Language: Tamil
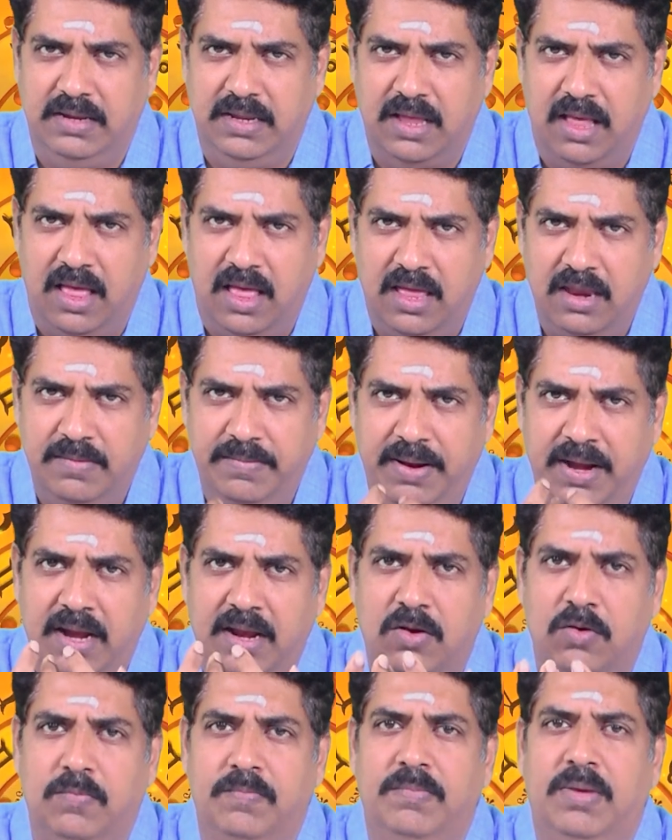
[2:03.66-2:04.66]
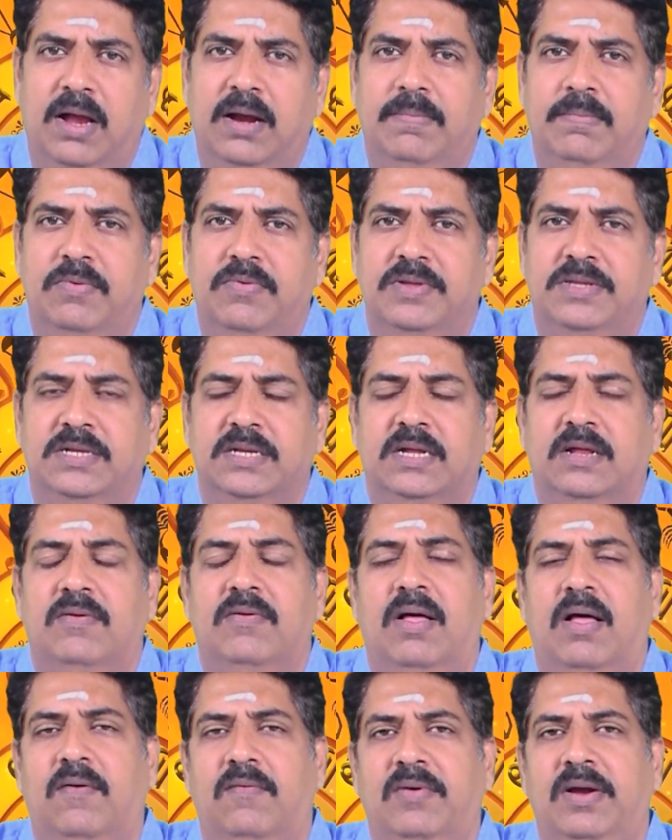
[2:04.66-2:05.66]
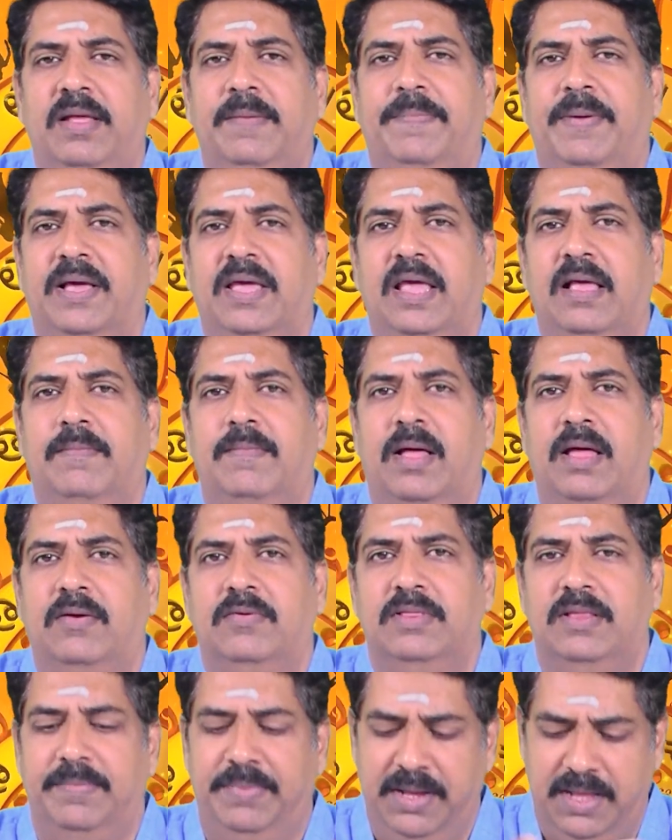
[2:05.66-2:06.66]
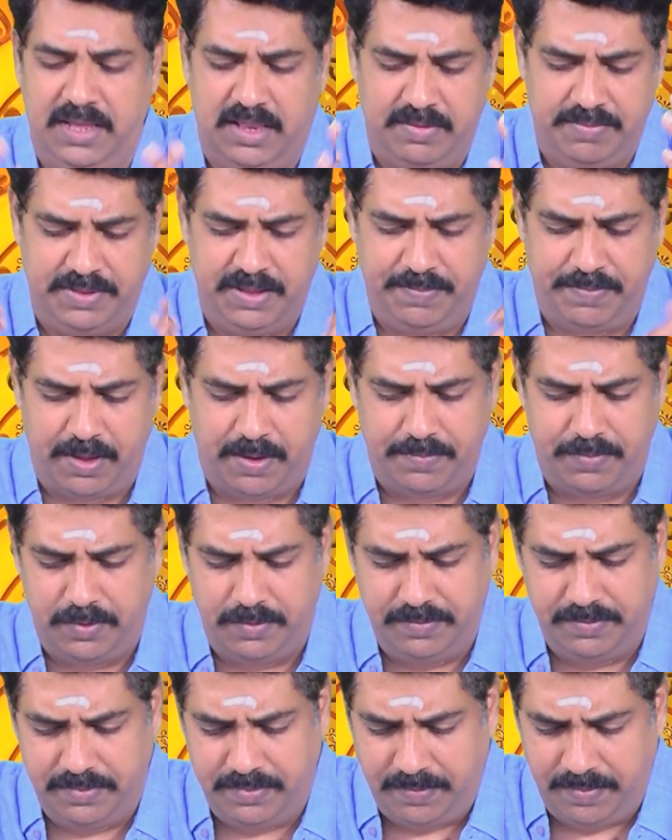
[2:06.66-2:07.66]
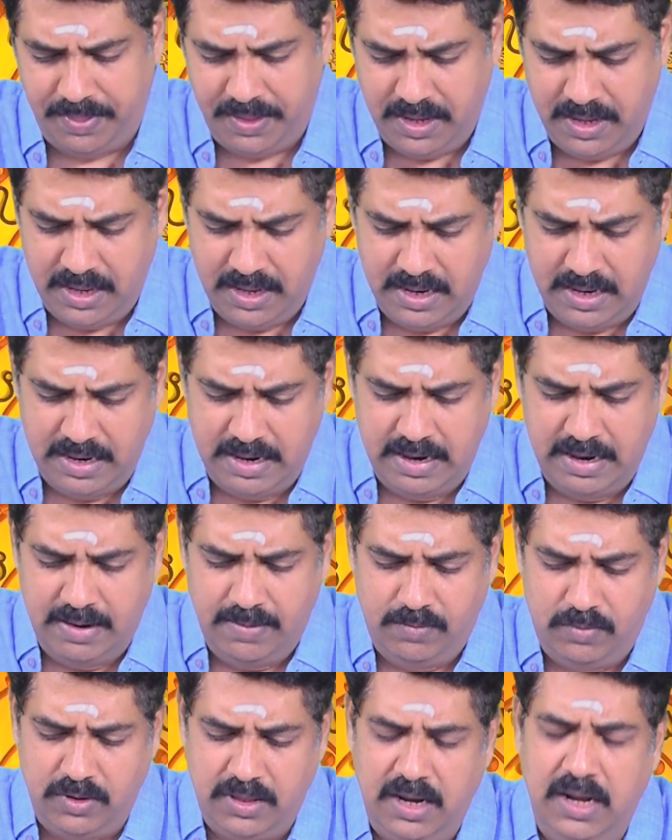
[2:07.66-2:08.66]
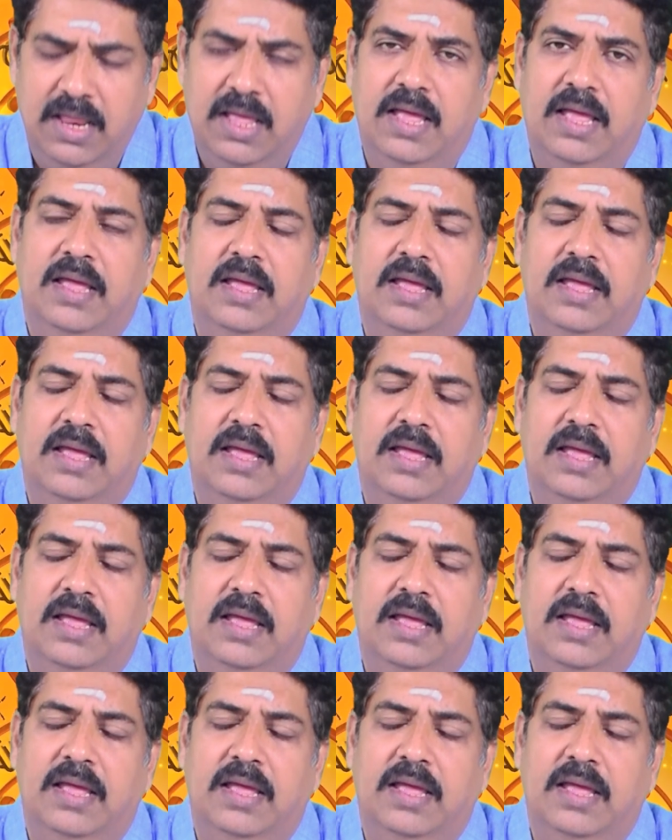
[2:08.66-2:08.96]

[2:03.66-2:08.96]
யார் மேலே ரொம்ப அன்பு வச்சுருக்கிறோம் அவங்களே பகையாக மாறுவது எப்படிங்கிறத பற்றி பார்ப்போம் முதல்ல